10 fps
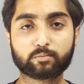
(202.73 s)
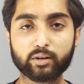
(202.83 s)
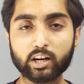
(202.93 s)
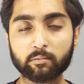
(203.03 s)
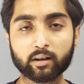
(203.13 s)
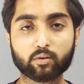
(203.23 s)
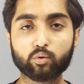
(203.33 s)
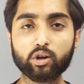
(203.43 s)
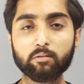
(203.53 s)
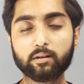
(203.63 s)
स्पीड में
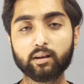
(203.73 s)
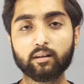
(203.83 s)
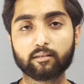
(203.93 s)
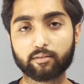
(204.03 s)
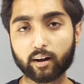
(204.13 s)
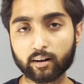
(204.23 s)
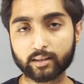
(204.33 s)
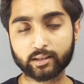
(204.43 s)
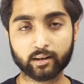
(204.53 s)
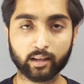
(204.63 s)
कोई भी फर्क
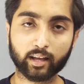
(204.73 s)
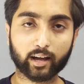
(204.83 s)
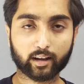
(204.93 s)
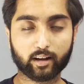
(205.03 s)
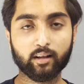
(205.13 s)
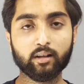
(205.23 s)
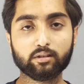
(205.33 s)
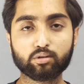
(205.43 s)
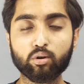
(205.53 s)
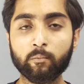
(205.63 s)
नज़र नहीं आएगा
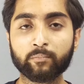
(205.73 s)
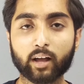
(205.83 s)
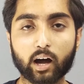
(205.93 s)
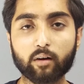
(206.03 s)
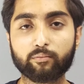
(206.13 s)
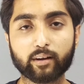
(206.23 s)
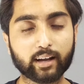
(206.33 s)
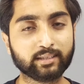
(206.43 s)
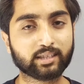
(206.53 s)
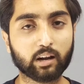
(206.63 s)
सो आप
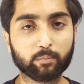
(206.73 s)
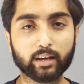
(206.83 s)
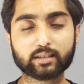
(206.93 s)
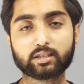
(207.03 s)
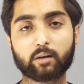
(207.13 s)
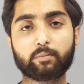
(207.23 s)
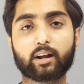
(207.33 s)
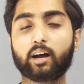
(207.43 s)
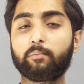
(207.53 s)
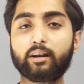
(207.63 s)
वैगन एल या फिर
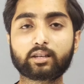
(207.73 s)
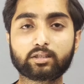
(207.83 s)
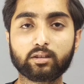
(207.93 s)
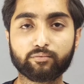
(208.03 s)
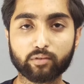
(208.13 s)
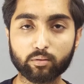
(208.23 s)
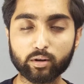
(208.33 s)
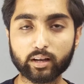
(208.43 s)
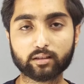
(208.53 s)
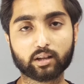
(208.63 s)
हाइपर एक्स
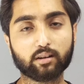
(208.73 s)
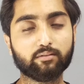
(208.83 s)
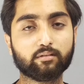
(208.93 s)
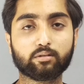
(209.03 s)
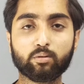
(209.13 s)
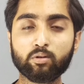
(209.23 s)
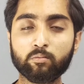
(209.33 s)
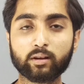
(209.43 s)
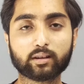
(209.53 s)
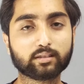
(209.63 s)
फ्यूरी की तरफ दोनों
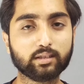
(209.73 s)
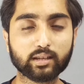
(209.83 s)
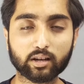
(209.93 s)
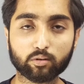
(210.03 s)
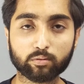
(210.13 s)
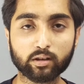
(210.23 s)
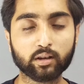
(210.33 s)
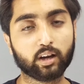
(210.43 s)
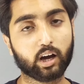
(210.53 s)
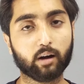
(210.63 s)
में किसी को भी
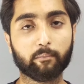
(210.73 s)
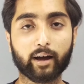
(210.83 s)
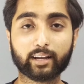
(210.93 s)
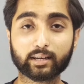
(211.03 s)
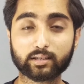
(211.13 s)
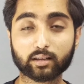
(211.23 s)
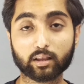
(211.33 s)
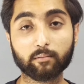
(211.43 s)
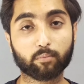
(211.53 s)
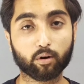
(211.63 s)
आप बाई कर
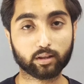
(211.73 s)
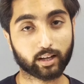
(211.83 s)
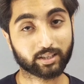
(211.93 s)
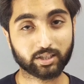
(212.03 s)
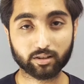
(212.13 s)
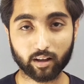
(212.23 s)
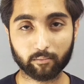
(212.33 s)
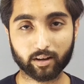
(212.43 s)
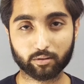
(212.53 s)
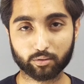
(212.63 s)
सकते हैं बहुत अच्छी
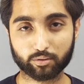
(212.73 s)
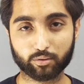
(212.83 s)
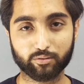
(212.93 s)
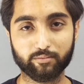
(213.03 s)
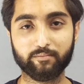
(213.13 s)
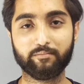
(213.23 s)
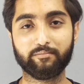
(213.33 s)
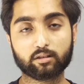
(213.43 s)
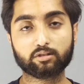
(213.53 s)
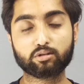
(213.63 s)
रैम है दोस्तों
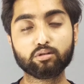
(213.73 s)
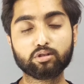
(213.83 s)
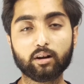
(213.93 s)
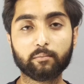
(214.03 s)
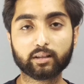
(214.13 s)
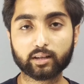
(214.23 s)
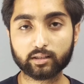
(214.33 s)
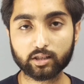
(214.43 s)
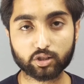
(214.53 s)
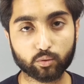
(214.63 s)
सो so, दोस्तों आप बात
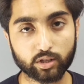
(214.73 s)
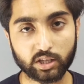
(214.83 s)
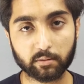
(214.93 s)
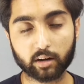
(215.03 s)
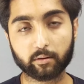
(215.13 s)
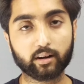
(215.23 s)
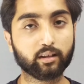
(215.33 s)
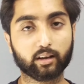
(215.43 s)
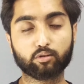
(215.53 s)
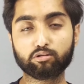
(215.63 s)
करते हैं स्टोरेज के बारे में
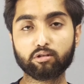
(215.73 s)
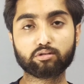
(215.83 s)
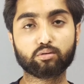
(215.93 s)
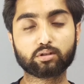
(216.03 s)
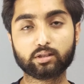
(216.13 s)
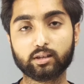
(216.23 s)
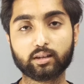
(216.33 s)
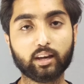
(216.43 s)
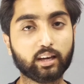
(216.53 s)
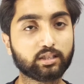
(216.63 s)
ठीक है कुछ लोग सोचते
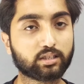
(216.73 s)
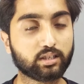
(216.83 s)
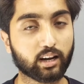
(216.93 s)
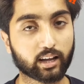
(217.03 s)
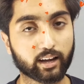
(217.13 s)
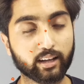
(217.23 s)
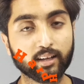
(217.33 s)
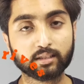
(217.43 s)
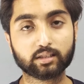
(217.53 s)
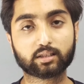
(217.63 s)
हैं कि एच डी लगाए
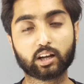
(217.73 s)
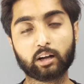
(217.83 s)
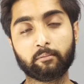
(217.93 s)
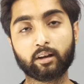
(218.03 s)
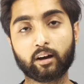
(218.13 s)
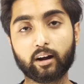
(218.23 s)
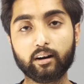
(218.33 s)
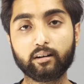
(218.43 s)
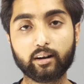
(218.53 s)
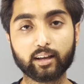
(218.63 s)
जिसका नाम है
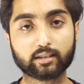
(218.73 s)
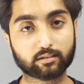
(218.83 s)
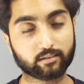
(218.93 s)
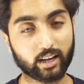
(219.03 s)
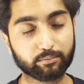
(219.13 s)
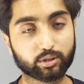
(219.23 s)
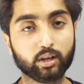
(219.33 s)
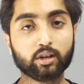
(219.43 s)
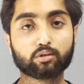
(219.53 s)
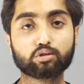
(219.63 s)
हार्ड डिस्क ट्राइप्स
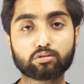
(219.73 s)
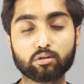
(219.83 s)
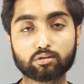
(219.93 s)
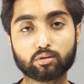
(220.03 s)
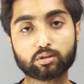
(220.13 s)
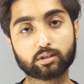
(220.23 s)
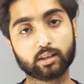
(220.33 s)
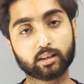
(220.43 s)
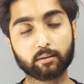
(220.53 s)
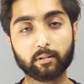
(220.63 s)
कुछ लोग सोचते
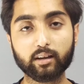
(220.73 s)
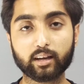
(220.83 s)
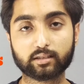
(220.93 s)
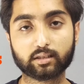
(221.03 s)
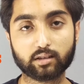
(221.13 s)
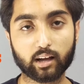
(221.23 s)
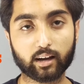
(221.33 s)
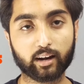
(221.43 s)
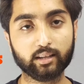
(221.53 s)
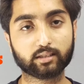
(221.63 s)
हैं कि भाई एस एस डी
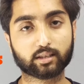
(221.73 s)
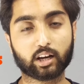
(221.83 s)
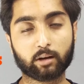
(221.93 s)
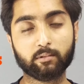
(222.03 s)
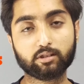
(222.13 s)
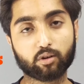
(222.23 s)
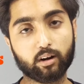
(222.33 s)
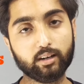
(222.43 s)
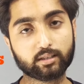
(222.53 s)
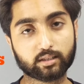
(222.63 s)
लगाना है जिसका नाम है
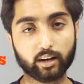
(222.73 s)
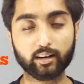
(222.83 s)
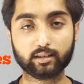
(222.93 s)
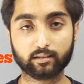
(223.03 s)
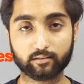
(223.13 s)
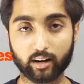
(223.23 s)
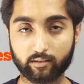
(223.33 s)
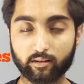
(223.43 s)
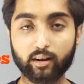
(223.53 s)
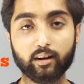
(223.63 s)
सॉलिड स्टेट
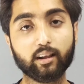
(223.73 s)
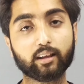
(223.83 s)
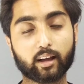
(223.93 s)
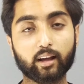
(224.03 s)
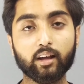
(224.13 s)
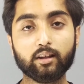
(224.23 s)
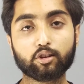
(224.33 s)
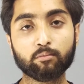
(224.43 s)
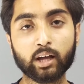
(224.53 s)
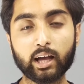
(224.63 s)
ड्राइव ठीक है
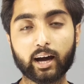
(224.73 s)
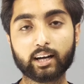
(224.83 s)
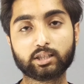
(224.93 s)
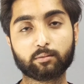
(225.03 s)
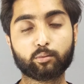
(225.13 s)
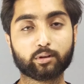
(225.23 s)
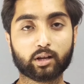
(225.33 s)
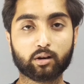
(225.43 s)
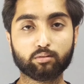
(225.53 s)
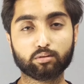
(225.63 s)
तो मैं आज आपको
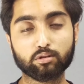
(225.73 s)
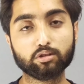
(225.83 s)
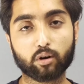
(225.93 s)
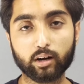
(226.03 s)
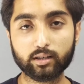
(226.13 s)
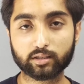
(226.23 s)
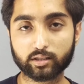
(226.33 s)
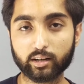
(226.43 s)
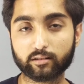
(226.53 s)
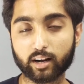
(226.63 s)
बता रहा हूँ दोस्तों सॉलिड
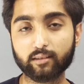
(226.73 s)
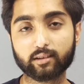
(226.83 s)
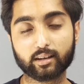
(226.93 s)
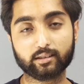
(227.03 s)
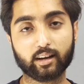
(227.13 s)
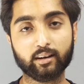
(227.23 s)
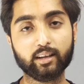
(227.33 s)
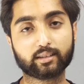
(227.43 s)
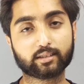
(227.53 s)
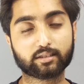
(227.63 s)
स्टेट ड्राइव या, यानी
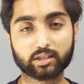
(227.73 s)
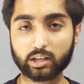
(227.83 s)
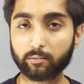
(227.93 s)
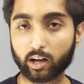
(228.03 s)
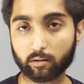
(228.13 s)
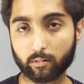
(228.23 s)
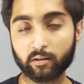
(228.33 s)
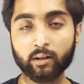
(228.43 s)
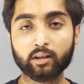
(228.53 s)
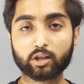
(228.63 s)
एस के बारे में
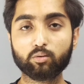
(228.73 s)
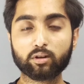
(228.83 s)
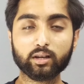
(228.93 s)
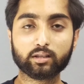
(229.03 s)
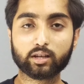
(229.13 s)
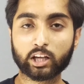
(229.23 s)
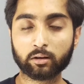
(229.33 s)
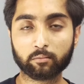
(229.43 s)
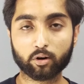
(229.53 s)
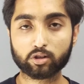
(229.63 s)
क्योंकि ये दिखने
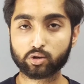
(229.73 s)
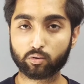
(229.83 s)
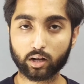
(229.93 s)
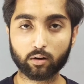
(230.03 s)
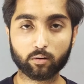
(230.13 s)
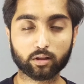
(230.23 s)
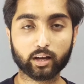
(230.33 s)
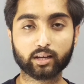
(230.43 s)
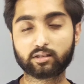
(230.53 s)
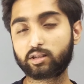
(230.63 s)
में बहुत छोटा होता
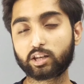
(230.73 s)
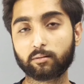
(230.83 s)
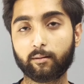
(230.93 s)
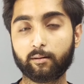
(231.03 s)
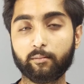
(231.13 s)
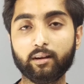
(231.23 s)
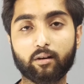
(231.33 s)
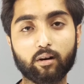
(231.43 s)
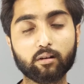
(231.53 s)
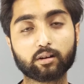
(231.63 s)
है एच के मामले में
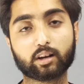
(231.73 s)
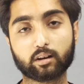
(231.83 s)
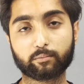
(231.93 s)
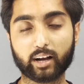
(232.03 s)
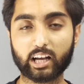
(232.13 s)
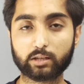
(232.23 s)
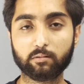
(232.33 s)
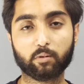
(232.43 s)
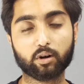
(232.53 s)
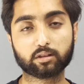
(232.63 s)
और प्राइस
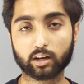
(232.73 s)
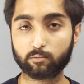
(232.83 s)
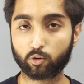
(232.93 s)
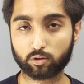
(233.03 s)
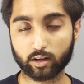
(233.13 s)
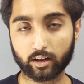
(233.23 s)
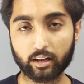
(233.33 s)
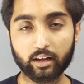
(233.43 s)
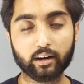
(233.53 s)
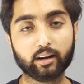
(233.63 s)
भी बहुत कम होता है
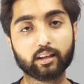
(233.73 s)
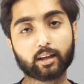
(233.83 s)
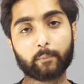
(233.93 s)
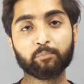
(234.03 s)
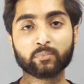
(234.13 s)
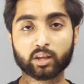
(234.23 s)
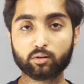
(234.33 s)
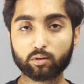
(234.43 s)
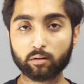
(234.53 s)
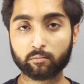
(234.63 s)
ठीक है
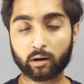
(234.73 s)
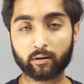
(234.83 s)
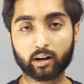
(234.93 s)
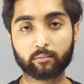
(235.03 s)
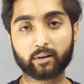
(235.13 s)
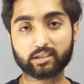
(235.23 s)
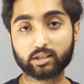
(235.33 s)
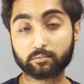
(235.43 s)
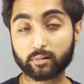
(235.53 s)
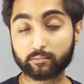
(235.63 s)
क्योंकि हमारे
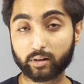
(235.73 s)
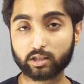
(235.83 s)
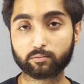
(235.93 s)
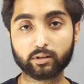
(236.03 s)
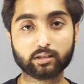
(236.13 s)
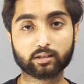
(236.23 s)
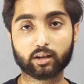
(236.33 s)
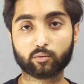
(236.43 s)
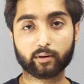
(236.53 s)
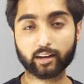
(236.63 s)
बजट बस बीस
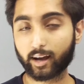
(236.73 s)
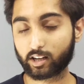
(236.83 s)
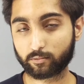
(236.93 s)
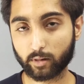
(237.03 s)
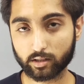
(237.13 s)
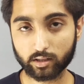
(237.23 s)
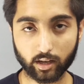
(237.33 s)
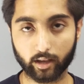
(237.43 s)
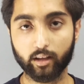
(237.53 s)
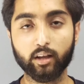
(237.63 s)
हज़ार रुपये के आसपास ही
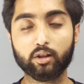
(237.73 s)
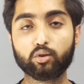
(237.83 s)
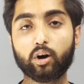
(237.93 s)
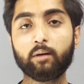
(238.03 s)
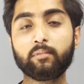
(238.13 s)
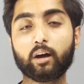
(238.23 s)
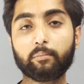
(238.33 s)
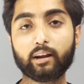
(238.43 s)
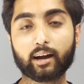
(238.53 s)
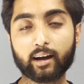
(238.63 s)
है तो हम यहाँ
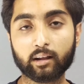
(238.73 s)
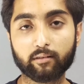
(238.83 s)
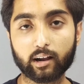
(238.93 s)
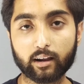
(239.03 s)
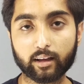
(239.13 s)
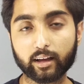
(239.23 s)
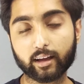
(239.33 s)
पे लगाने वाले